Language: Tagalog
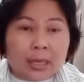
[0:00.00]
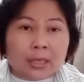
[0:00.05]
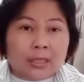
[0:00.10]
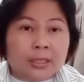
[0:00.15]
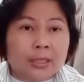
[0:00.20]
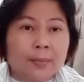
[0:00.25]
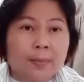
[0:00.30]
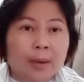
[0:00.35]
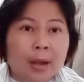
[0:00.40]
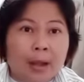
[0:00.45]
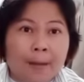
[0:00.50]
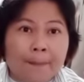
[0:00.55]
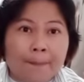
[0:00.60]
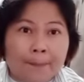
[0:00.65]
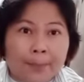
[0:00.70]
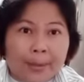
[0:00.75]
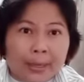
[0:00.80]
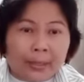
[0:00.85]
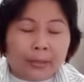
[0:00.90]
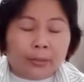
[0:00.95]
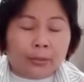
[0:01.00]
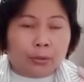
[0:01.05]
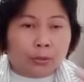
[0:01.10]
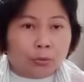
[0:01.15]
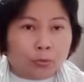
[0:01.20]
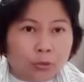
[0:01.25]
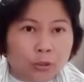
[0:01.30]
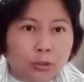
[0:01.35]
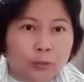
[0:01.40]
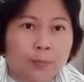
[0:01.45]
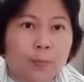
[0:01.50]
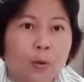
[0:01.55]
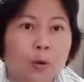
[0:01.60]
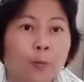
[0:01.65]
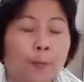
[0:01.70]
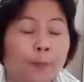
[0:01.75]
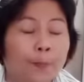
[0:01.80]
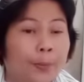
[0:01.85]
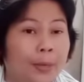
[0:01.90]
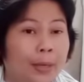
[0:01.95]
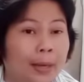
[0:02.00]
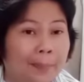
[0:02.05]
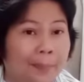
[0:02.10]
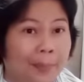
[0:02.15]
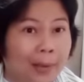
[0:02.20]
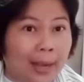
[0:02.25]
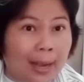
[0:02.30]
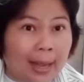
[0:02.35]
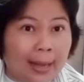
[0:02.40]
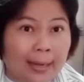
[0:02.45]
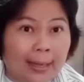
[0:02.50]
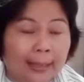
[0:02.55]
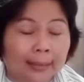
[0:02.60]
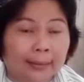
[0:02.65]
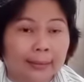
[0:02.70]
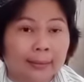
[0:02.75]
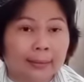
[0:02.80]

sa mga fake news mong pinapakalat